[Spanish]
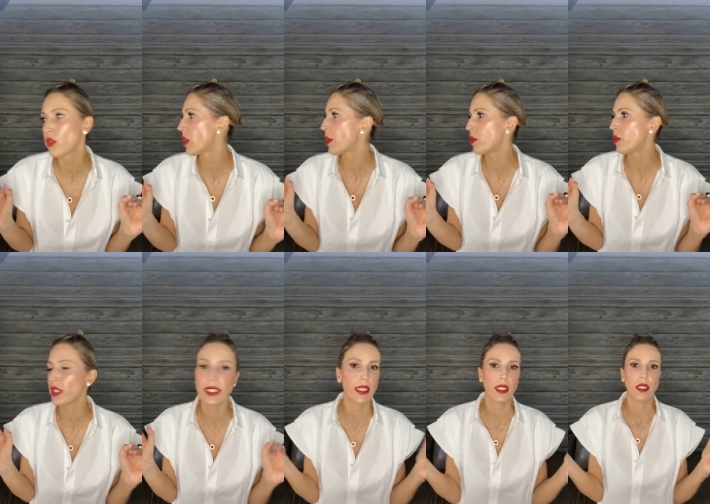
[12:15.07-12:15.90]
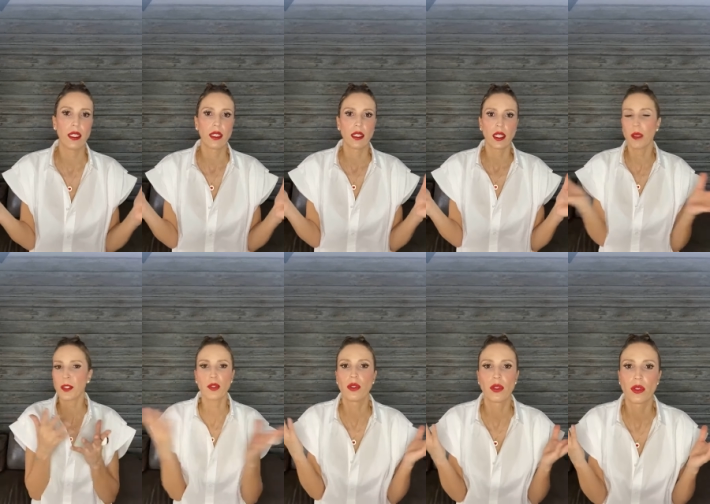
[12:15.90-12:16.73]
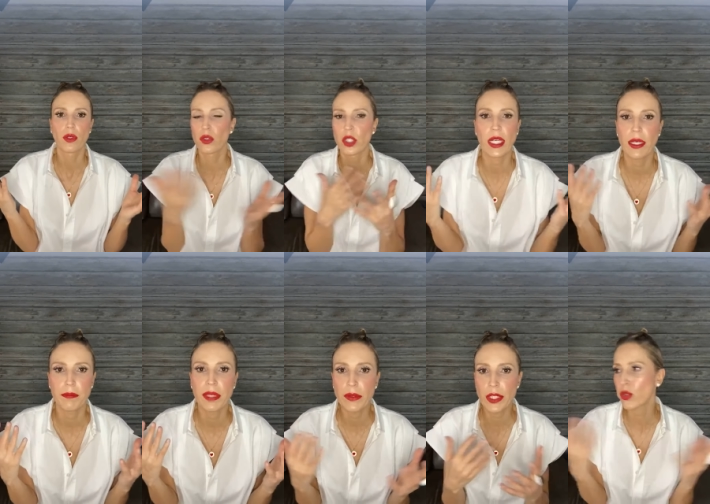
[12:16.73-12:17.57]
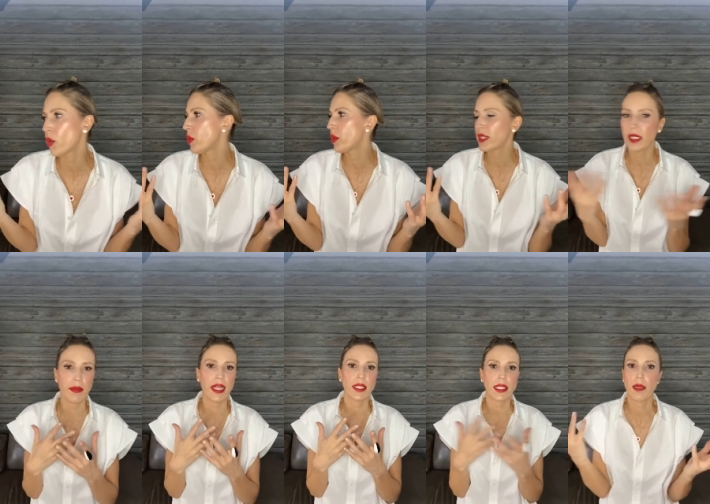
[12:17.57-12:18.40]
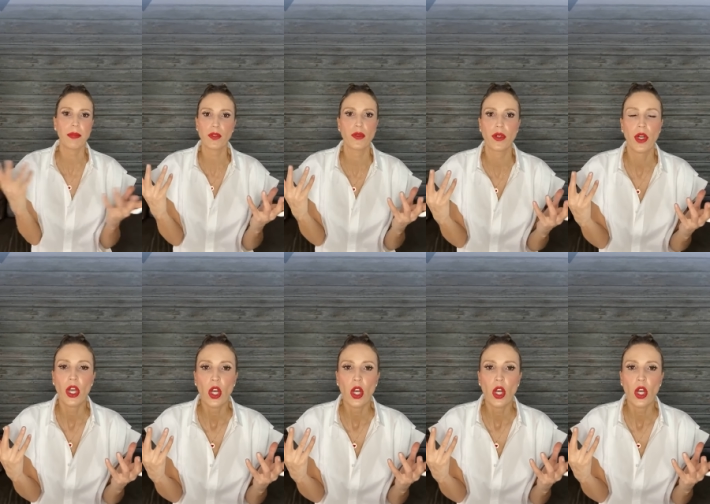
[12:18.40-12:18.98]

Entonces ahí uno dice, ¿qué pasó? O sea, vive solo este man, ¿qué pasó?